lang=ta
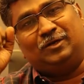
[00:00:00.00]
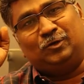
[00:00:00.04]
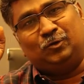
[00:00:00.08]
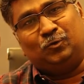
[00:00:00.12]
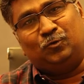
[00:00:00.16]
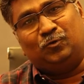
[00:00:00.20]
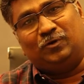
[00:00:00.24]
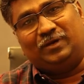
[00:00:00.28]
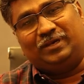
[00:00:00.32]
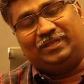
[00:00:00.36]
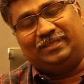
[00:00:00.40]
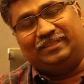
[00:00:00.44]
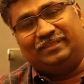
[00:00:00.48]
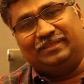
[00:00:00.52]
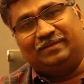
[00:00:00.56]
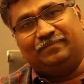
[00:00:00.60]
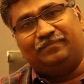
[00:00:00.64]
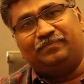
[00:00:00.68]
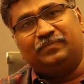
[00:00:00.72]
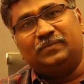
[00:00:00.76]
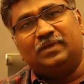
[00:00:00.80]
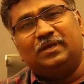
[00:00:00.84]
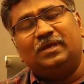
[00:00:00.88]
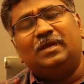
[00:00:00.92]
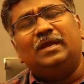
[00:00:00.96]
நூல் இது
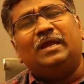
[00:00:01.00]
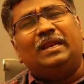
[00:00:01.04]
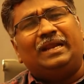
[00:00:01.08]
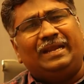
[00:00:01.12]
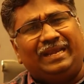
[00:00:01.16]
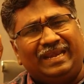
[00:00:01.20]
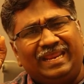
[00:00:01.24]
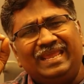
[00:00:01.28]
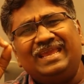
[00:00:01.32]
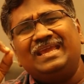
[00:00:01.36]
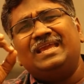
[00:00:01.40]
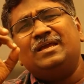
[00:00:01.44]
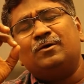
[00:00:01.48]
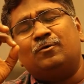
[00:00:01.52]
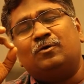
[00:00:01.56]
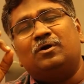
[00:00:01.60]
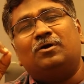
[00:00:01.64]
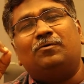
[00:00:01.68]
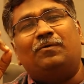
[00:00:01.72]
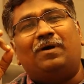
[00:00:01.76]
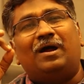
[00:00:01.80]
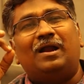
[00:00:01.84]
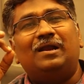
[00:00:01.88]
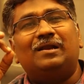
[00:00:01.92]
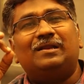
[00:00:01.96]
நீங்கள்
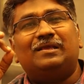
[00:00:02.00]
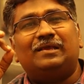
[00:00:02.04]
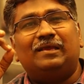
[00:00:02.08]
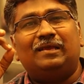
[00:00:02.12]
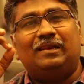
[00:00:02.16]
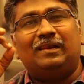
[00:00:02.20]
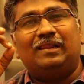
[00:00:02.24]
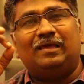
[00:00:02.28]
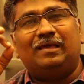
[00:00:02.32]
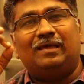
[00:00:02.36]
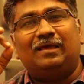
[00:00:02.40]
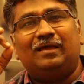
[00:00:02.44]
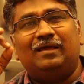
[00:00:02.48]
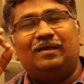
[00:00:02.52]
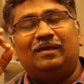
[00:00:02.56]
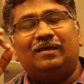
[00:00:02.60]
உங்கள் வாழ்க்கையில்